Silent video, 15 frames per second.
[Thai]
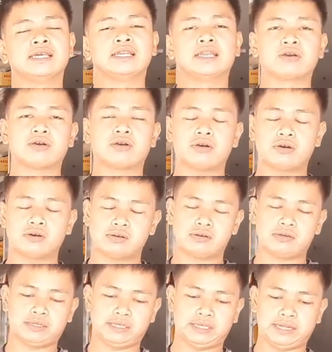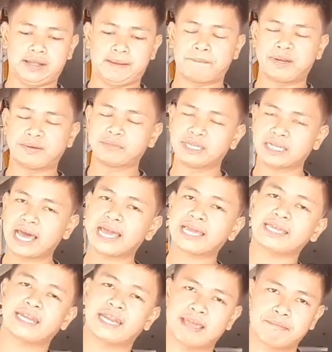แล้วก็มันมีลาย
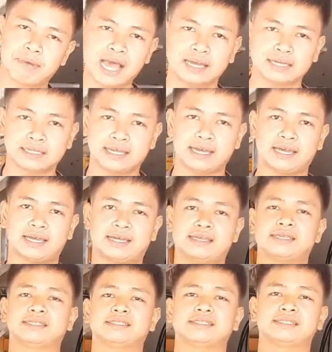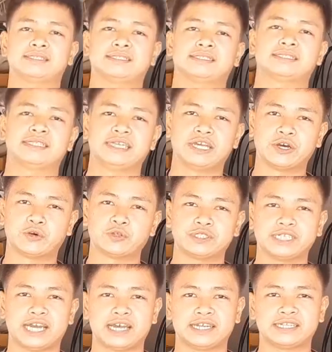ไหนบ้างนะฮะเดี๋ยวจะ